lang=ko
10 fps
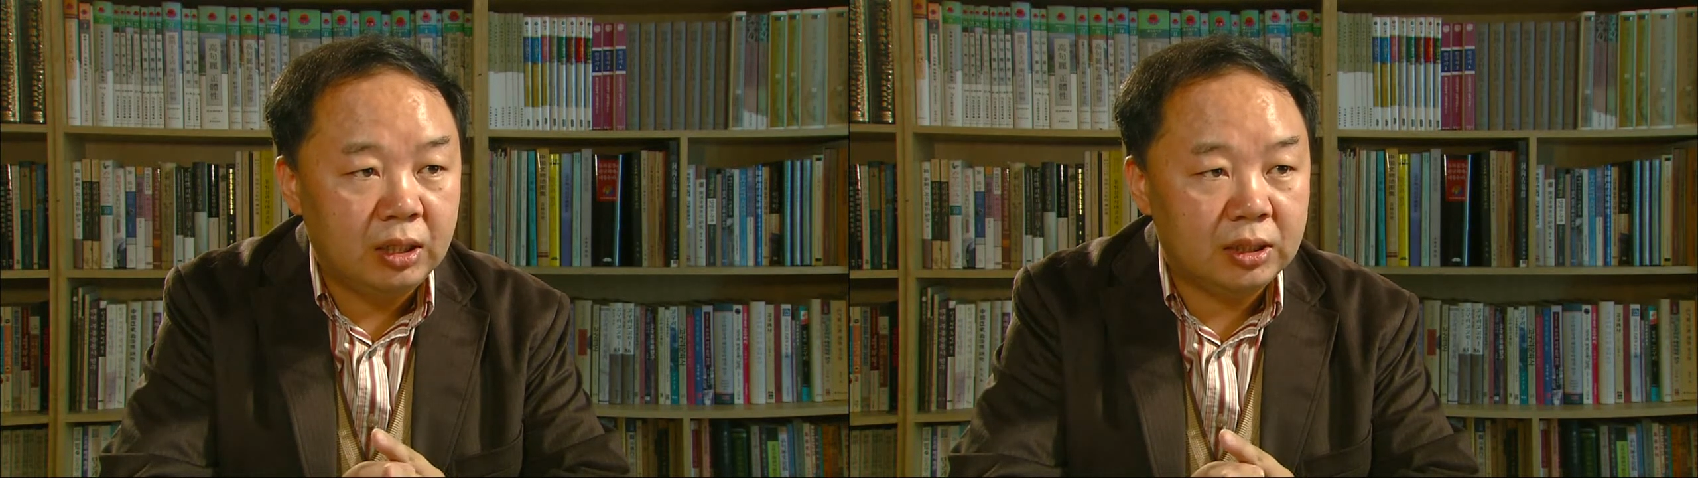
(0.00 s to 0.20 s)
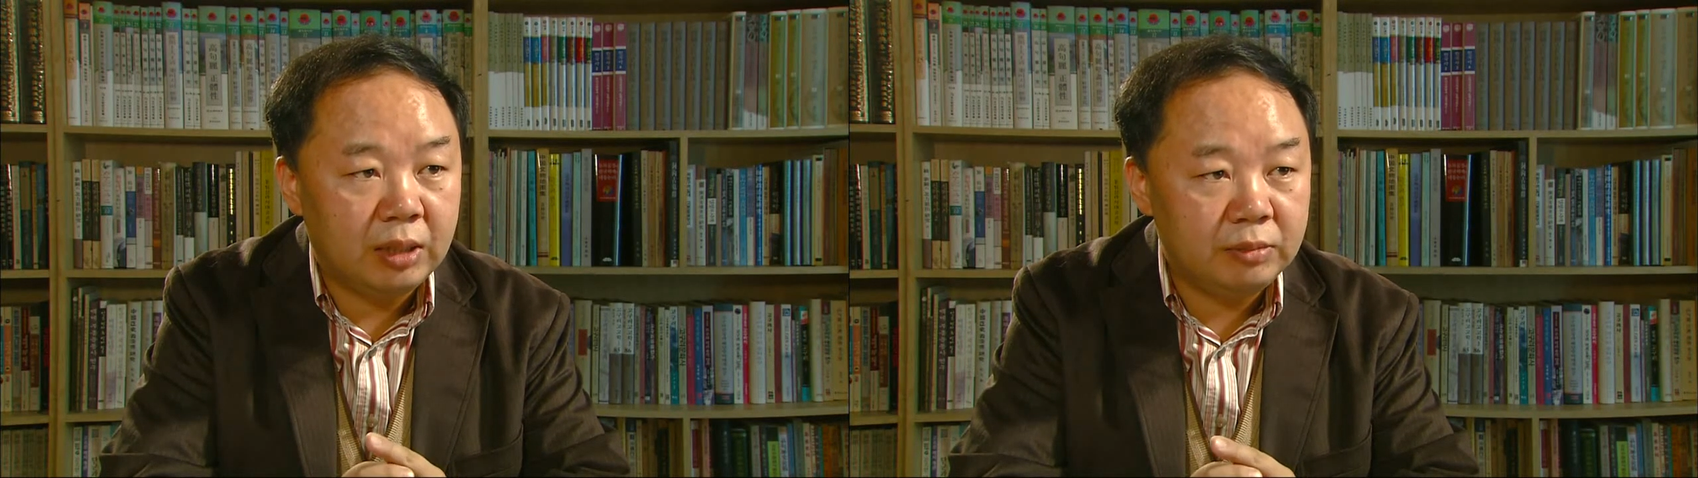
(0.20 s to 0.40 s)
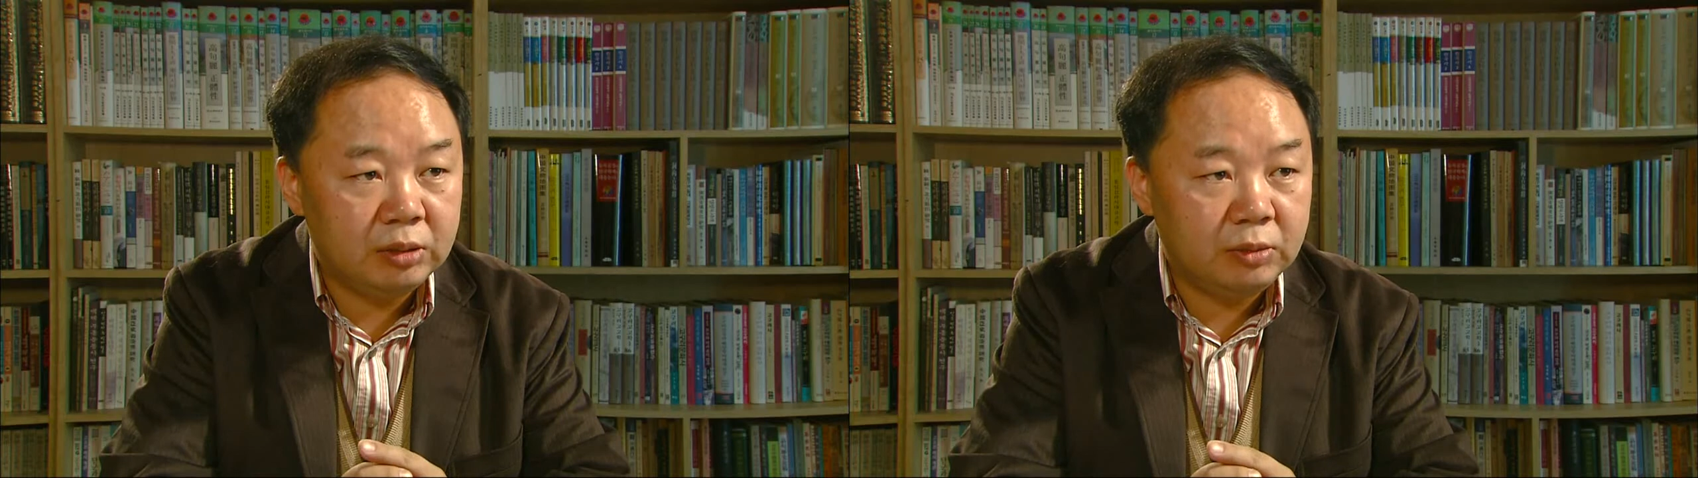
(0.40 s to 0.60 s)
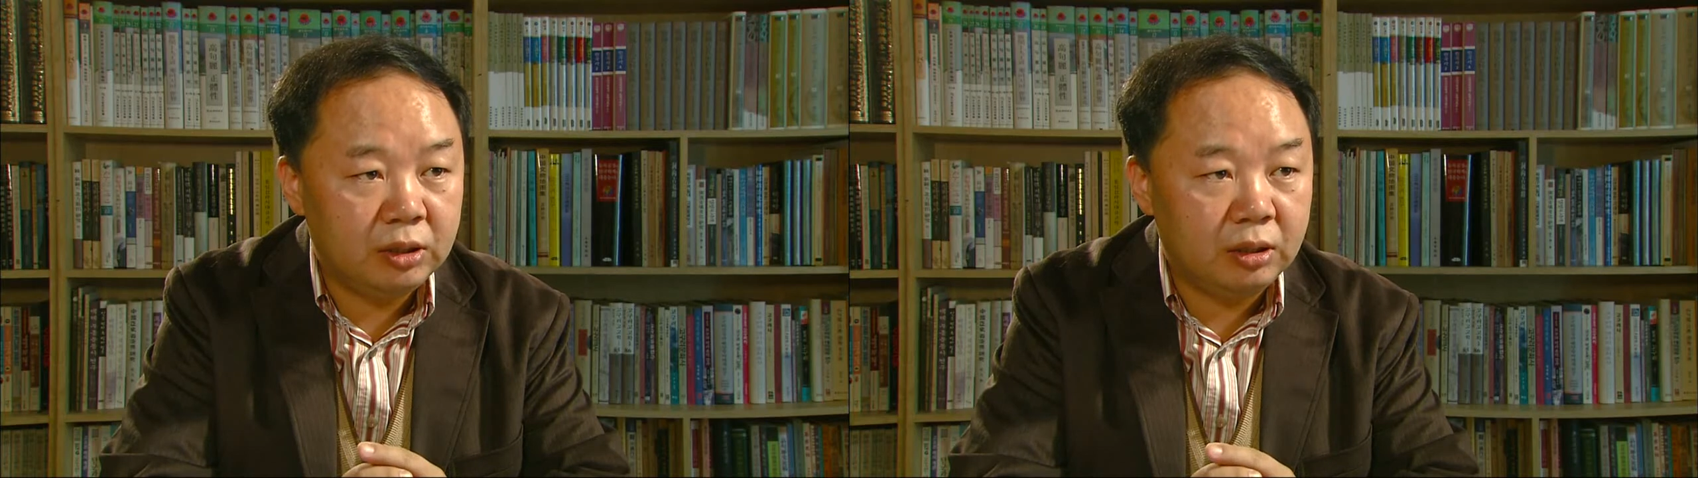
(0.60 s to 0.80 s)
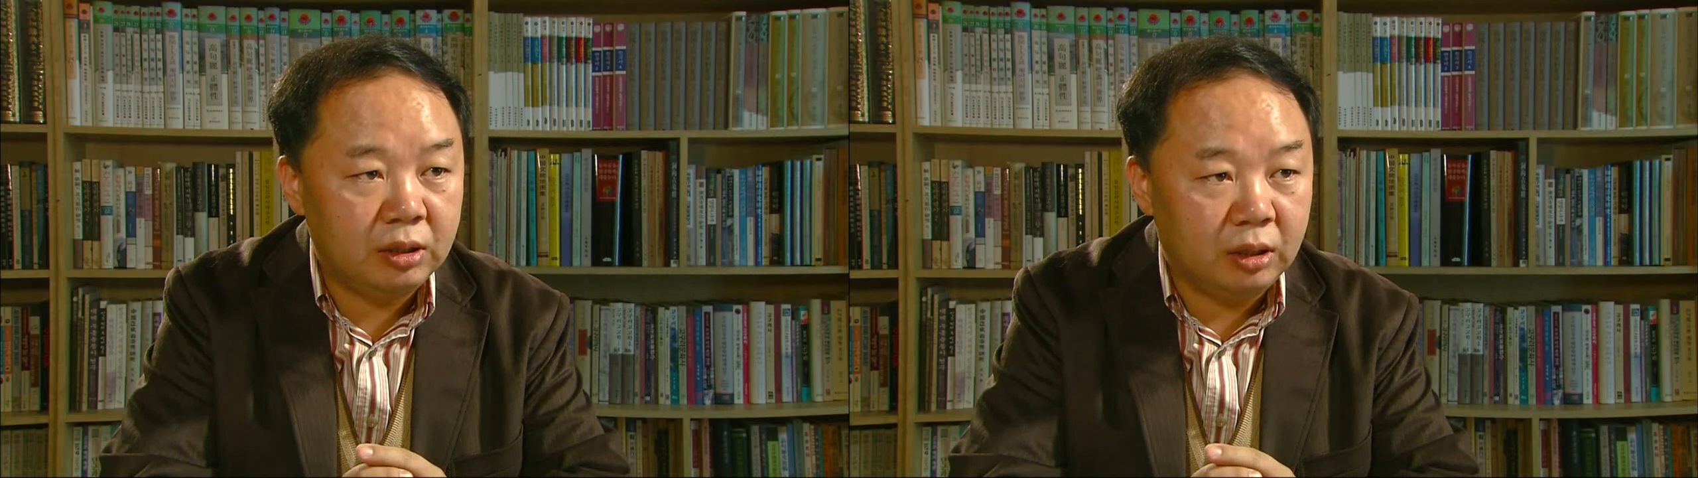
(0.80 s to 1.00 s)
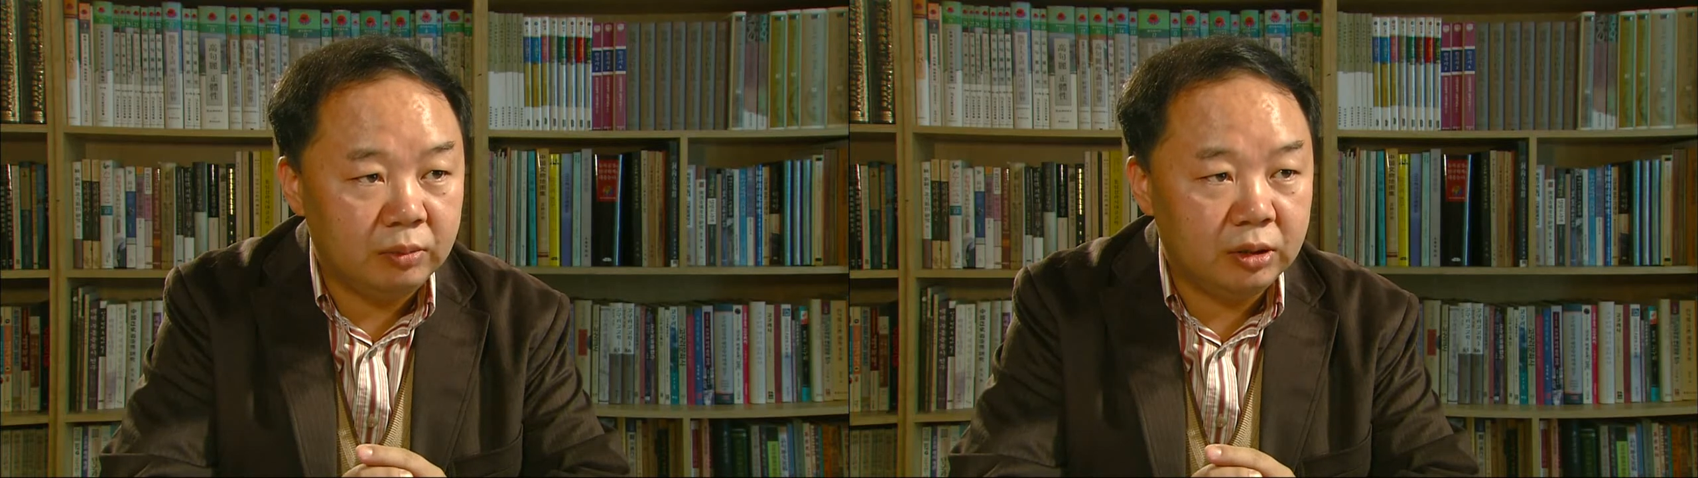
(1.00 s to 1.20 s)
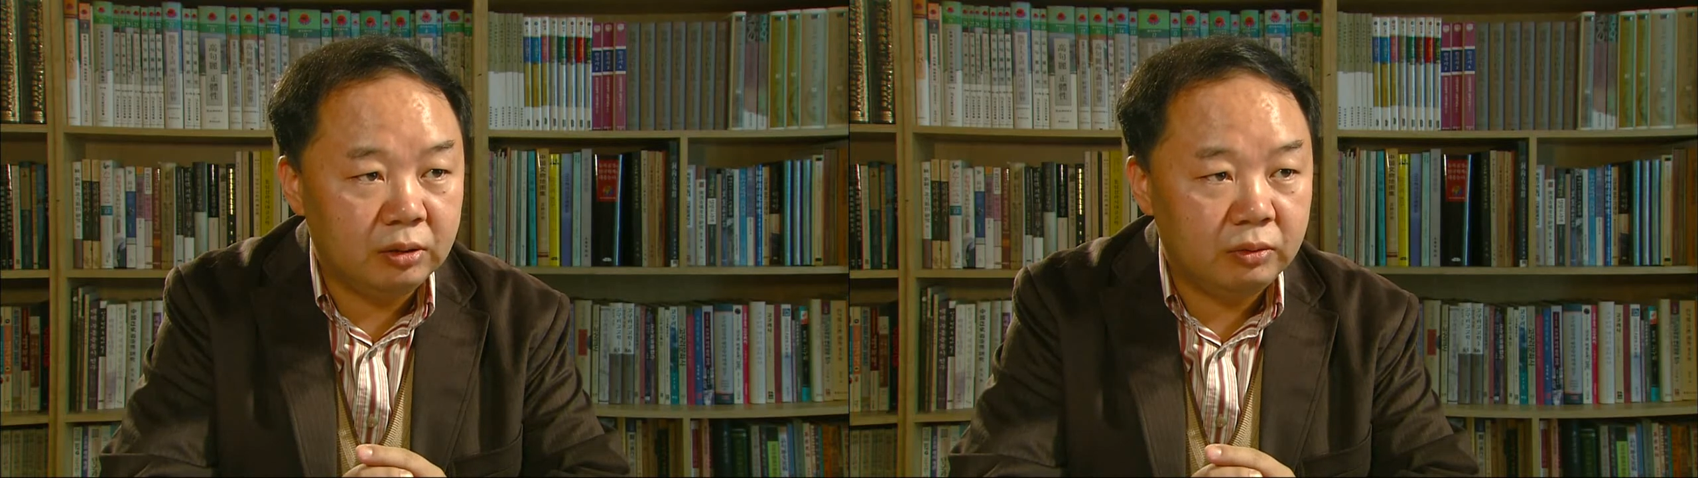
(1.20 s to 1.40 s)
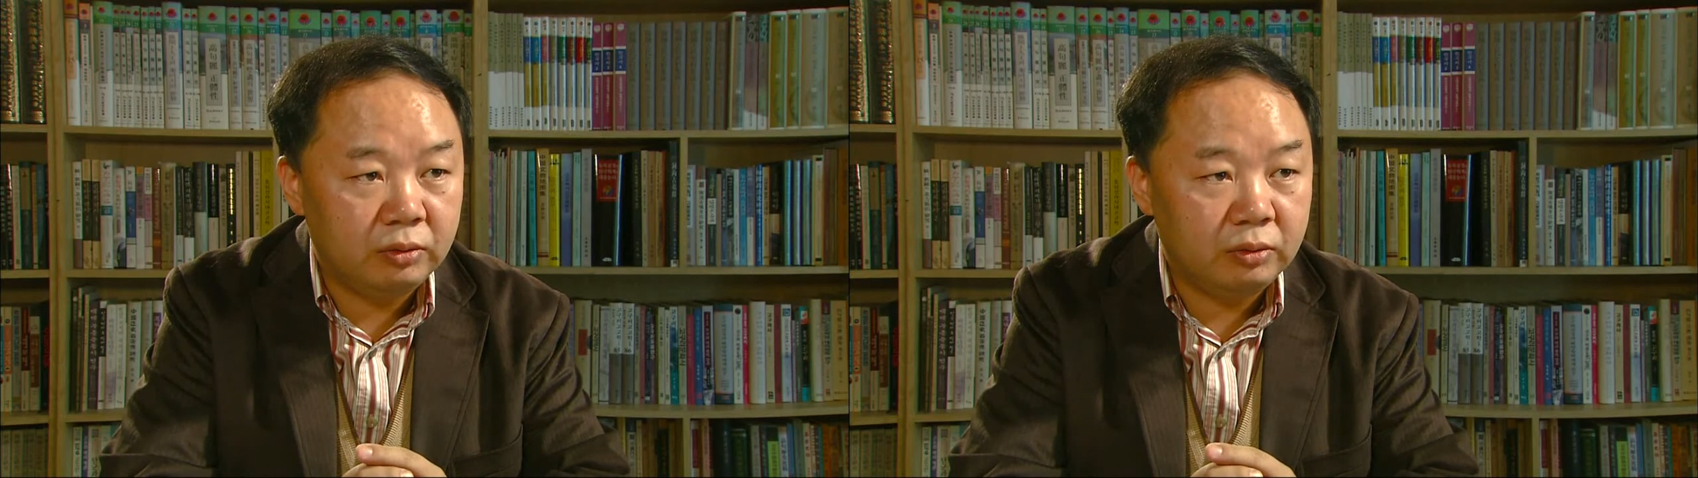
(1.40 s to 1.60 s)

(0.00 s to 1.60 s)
한 30m를 넘는